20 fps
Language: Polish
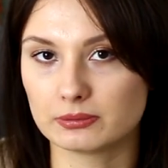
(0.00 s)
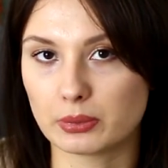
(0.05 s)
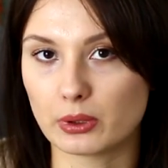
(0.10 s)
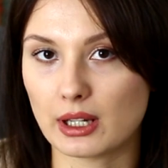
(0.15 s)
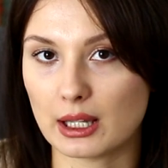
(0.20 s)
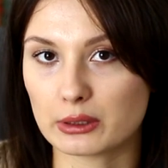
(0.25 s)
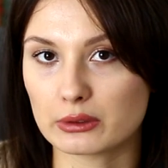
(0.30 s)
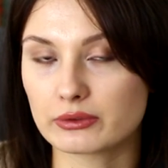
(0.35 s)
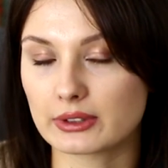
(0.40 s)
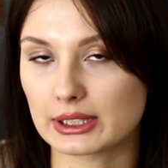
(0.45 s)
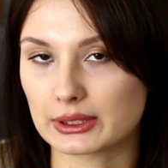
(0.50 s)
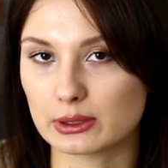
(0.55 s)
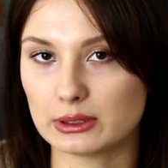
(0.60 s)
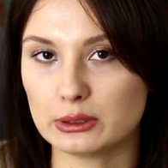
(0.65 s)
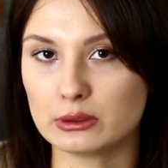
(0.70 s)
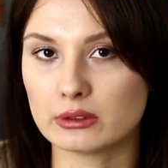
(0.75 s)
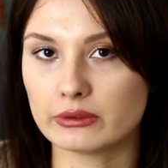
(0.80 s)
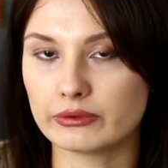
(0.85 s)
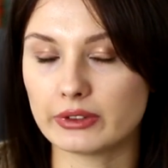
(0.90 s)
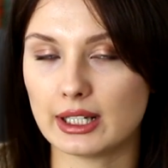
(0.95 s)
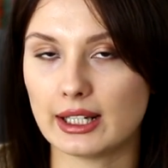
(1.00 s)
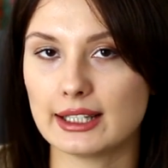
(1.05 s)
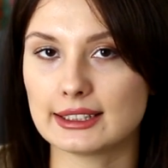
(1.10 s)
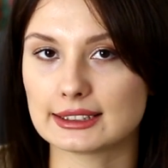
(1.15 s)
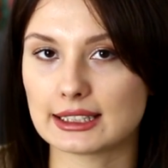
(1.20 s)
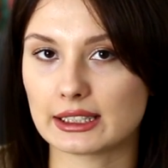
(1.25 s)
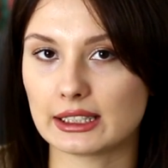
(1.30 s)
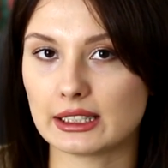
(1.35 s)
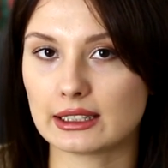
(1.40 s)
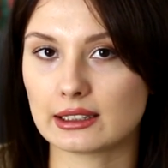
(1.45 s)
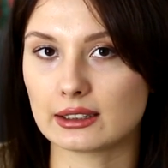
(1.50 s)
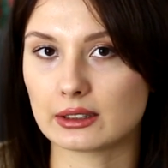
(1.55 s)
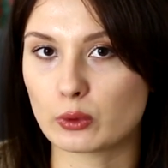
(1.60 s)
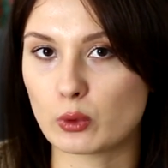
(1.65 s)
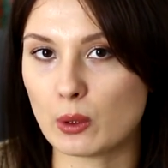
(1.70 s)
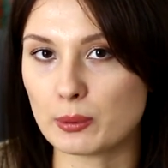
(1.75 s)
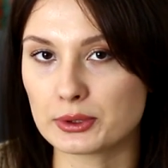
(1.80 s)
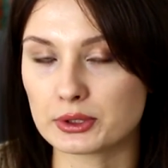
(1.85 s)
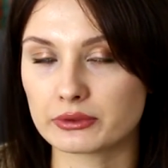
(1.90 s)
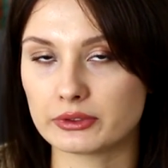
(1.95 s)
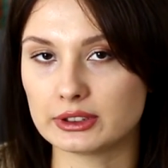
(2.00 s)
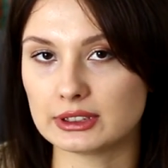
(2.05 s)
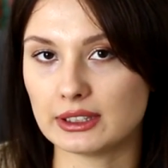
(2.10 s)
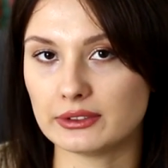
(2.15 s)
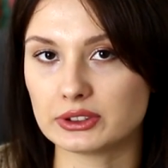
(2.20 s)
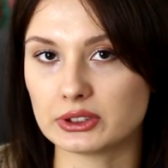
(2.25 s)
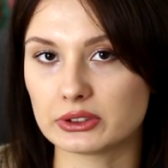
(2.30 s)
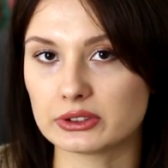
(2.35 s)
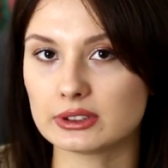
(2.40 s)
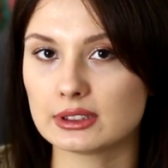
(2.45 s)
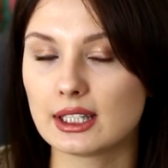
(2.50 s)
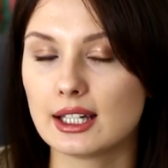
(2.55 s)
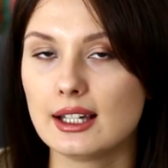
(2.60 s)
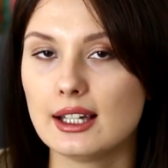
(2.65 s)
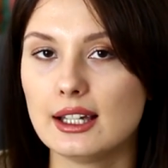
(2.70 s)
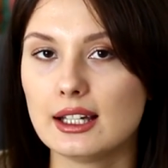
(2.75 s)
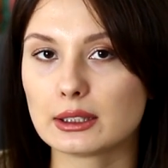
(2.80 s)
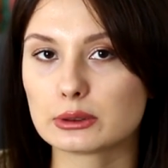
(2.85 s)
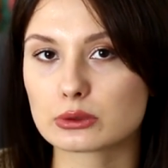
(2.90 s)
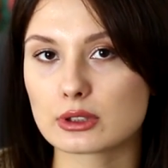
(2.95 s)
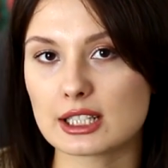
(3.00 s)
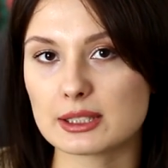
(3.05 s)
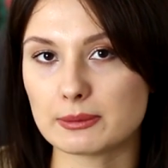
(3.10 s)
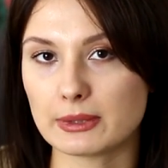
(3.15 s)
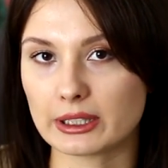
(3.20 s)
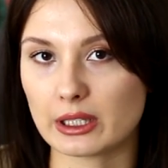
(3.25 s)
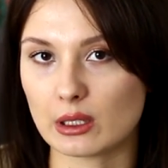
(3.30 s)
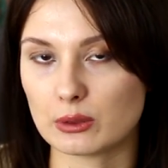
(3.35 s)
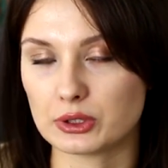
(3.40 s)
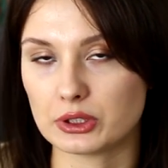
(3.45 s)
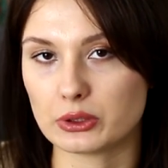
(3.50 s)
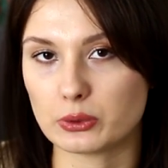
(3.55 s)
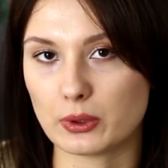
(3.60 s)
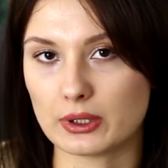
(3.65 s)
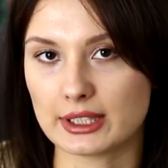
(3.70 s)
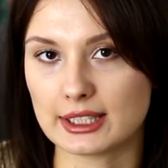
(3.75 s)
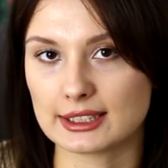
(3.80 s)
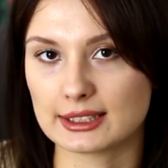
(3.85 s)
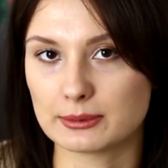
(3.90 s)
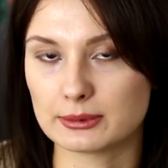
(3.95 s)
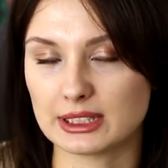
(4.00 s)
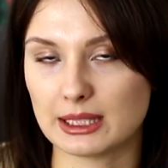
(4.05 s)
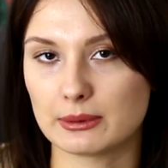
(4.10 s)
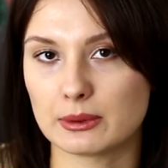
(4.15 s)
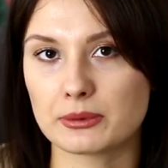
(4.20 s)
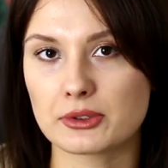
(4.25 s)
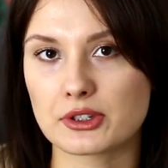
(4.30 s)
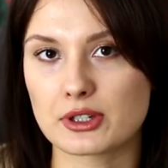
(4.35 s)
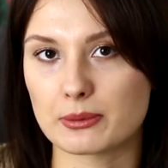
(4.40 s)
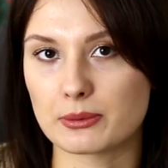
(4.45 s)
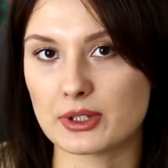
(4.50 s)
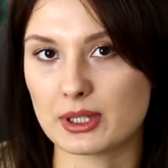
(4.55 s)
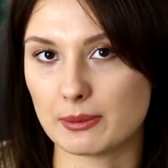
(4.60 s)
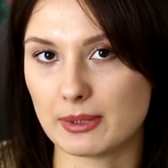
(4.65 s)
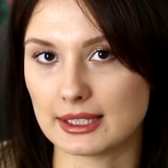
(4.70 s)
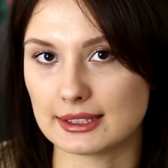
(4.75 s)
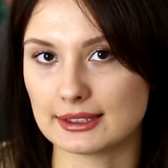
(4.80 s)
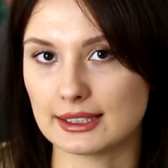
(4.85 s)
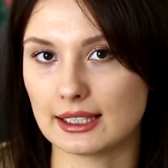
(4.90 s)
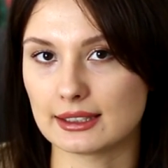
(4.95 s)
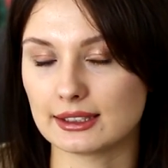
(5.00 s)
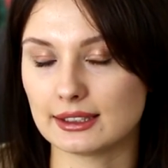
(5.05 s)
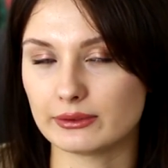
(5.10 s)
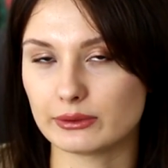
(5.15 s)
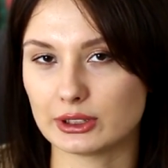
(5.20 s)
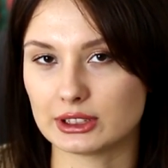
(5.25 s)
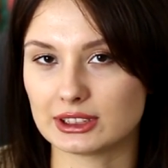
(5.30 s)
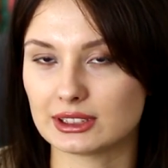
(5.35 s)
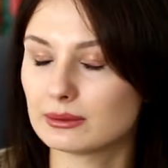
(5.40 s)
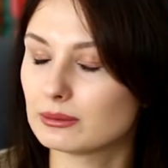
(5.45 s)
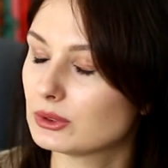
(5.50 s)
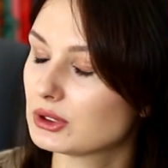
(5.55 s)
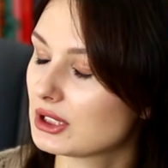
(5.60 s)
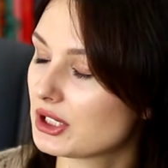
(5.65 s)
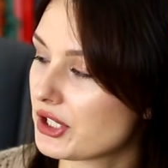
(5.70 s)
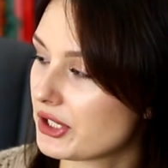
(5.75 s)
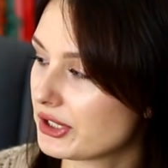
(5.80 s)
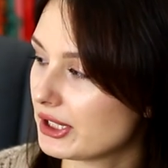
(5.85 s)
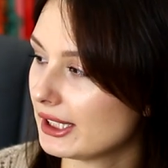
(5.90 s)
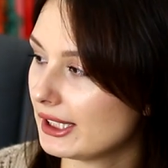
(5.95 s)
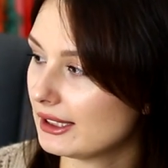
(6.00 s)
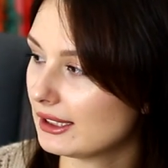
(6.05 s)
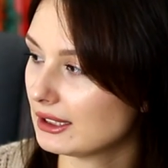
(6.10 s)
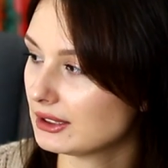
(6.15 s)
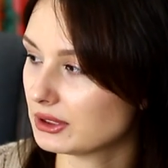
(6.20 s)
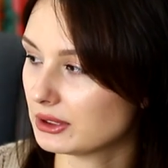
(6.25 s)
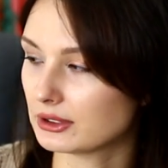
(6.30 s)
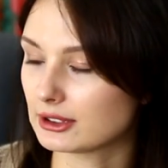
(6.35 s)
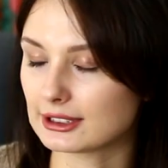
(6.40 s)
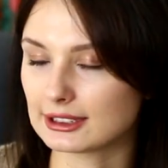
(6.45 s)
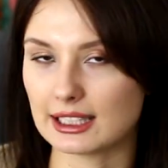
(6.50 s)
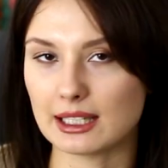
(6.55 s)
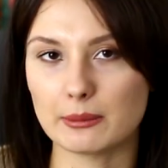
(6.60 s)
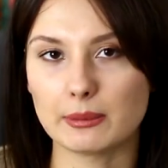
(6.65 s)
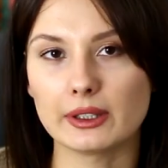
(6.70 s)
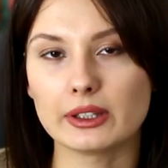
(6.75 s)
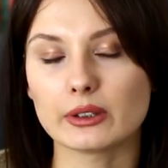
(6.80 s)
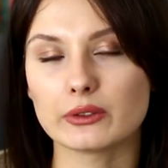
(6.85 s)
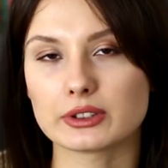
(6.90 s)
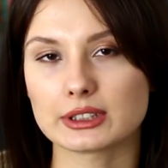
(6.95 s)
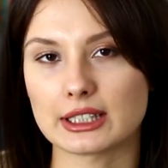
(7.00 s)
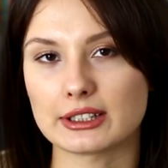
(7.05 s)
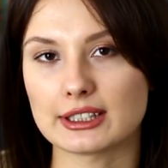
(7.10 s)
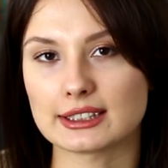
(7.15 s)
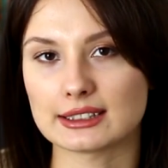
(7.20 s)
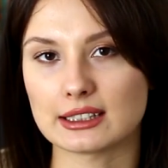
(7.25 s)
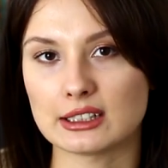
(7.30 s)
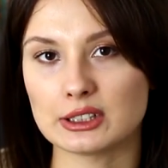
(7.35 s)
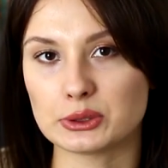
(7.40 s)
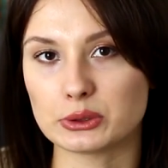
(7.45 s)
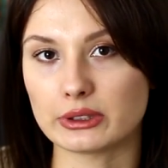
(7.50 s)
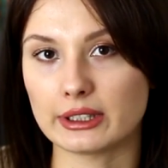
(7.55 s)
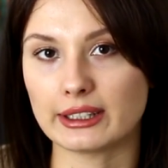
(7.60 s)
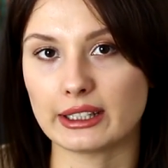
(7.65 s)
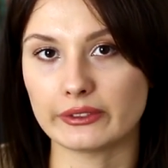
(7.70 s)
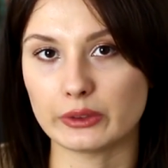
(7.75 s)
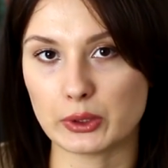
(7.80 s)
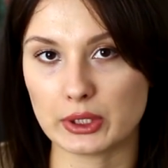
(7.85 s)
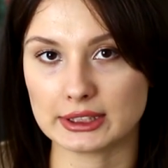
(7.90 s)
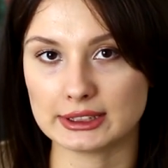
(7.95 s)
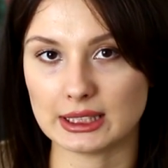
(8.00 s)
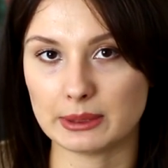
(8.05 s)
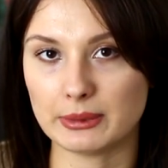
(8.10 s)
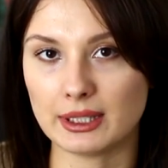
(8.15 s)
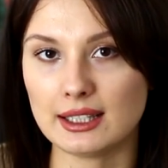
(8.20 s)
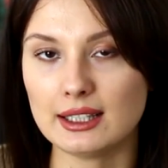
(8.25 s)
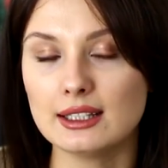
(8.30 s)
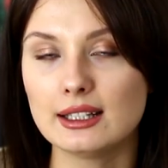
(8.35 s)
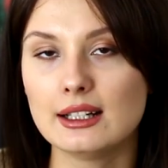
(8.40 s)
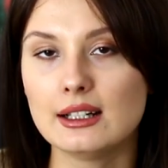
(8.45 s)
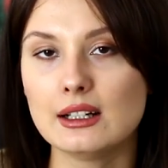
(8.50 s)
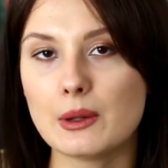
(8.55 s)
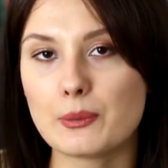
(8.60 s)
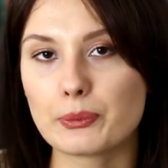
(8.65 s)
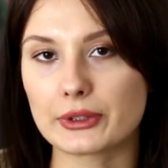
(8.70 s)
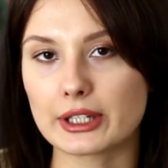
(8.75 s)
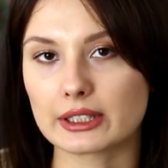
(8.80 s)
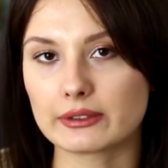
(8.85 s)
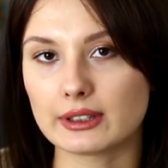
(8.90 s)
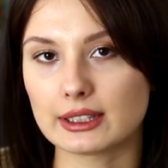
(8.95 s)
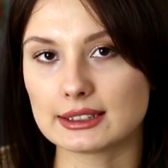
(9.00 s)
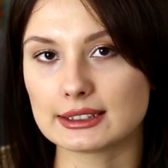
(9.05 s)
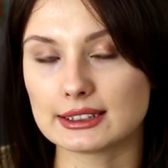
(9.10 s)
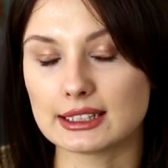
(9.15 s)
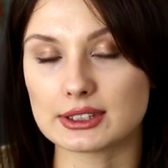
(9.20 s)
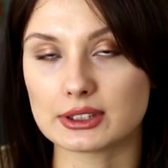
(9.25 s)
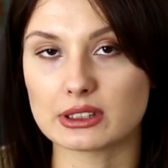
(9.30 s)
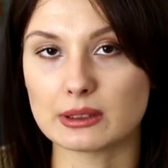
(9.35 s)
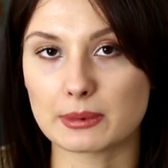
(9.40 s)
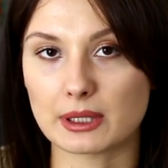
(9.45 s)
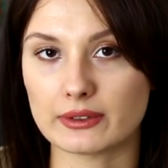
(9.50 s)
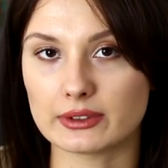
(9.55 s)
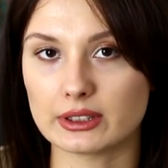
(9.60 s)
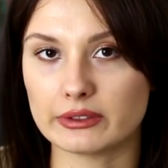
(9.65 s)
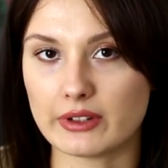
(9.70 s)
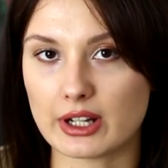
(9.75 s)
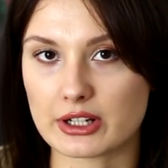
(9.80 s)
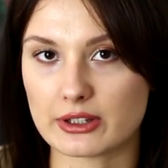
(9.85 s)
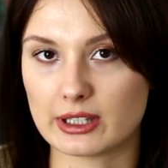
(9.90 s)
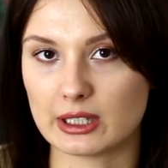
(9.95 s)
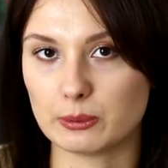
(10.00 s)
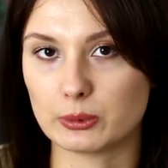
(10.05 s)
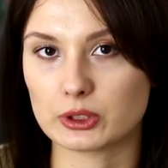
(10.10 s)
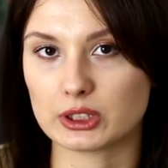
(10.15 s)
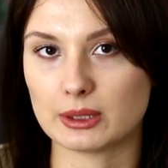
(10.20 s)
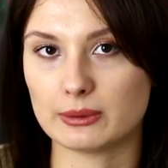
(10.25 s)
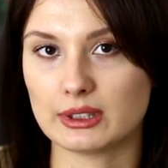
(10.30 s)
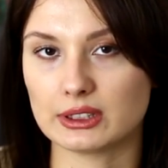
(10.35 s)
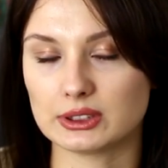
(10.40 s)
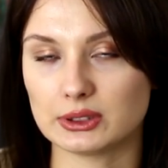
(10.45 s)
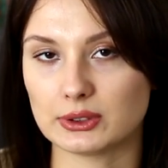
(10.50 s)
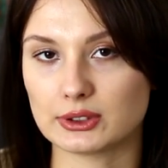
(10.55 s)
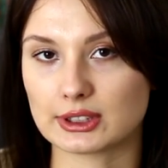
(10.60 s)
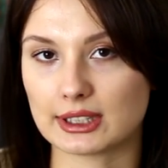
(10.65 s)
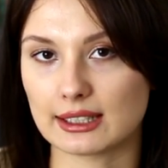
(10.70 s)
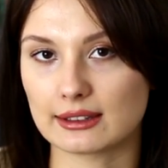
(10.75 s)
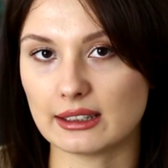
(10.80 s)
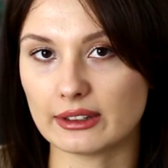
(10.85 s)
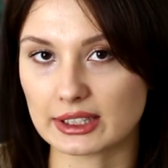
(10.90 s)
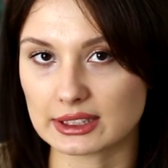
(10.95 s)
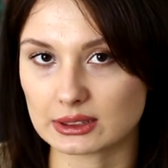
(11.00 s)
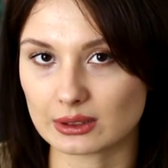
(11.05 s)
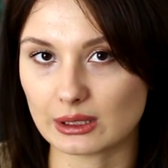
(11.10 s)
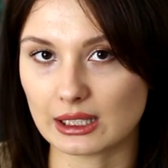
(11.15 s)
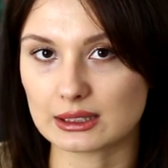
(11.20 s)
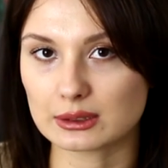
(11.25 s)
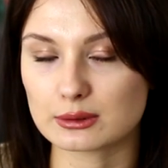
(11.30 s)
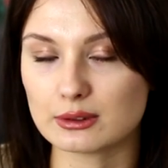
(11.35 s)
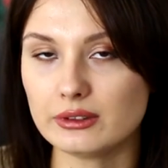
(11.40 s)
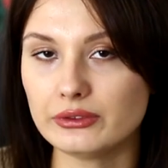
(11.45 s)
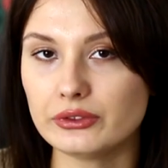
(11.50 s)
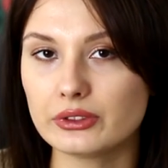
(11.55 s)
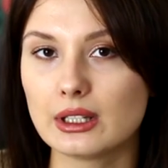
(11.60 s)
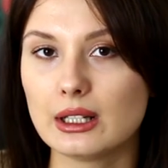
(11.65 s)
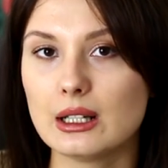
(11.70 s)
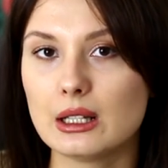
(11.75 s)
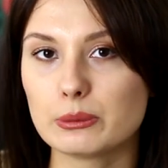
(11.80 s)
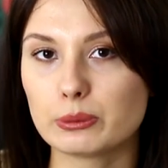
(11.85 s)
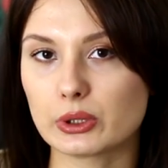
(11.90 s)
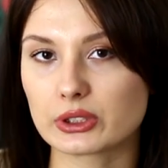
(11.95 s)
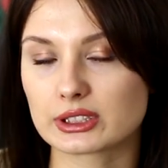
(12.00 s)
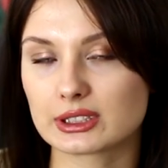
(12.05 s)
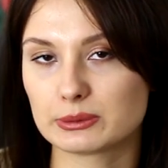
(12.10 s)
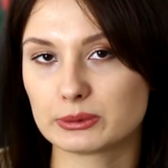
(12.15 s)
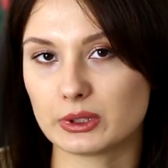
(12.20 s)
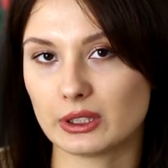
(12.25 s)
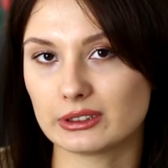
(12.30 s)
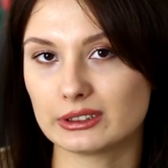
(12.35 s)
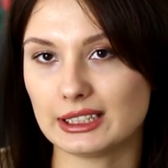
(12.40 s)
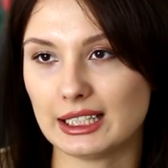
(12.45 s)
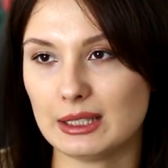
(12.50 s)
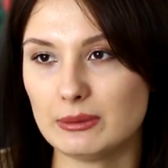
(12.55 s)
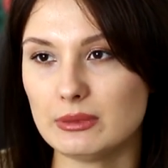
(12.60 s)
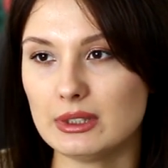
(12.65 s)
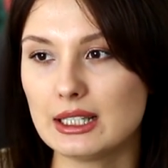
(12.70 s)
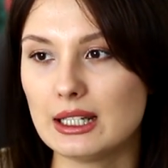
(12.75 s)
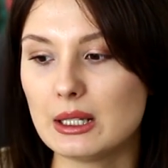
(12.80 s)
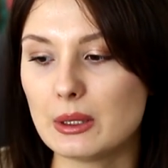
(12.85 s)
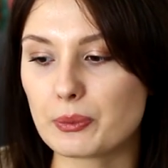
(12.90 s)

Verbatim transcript: Polaków, katolików, wiele jest takich chłopców i dziewcząt, które zmagają się dokładnie z tym samym, z czym Sebastian. I właśnie myślę, że dzięki tej książce będą w stanie znaleźć tutaj kawałek siebie. Tak więc jest to naprawdę ważna i potrzebna książka dla nastolatków pod tym kątem.